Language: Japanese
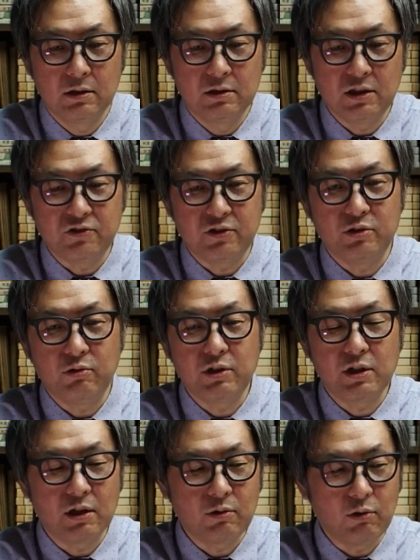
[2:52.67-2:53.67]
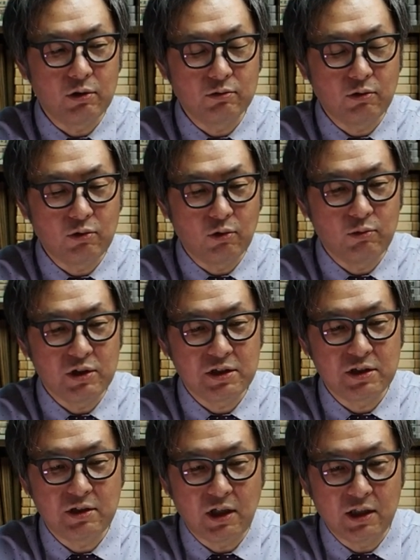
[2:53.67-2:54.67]
じゃあ次の日学校行くのにお召し
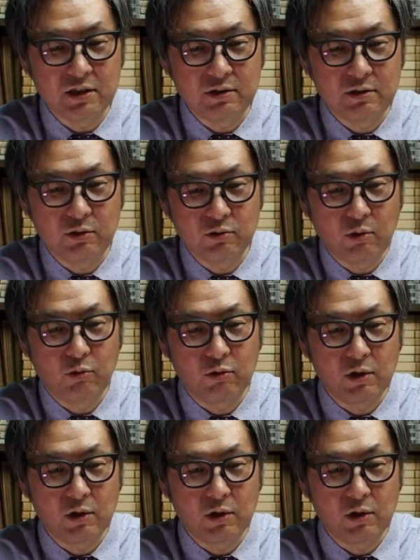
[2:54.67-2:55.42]
着たいって言っても、